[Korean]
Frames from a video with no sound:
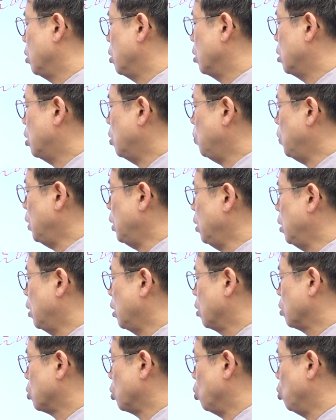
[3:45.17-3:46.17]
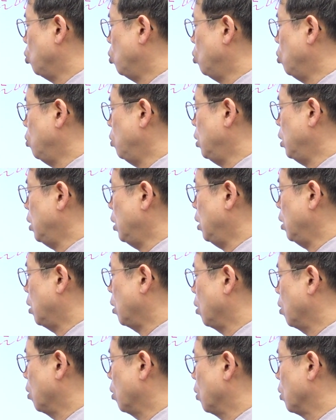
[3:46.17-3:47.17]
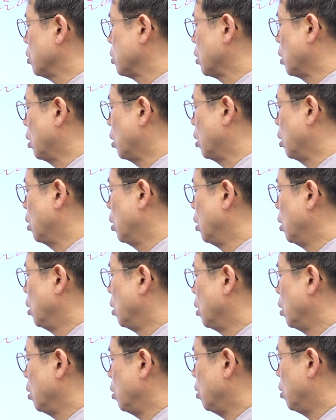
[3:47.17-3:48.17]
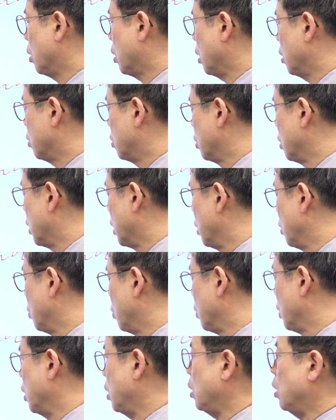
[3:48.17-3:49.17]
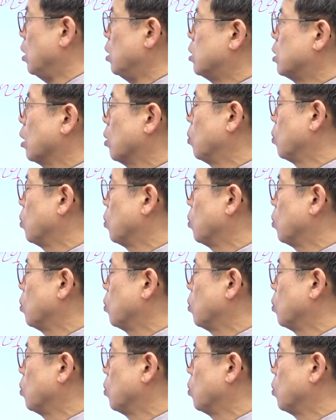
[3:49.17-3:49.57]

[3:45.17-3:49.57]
흡인이 되어서 유인이 되어서 이렇게 들어가는 공기를 1차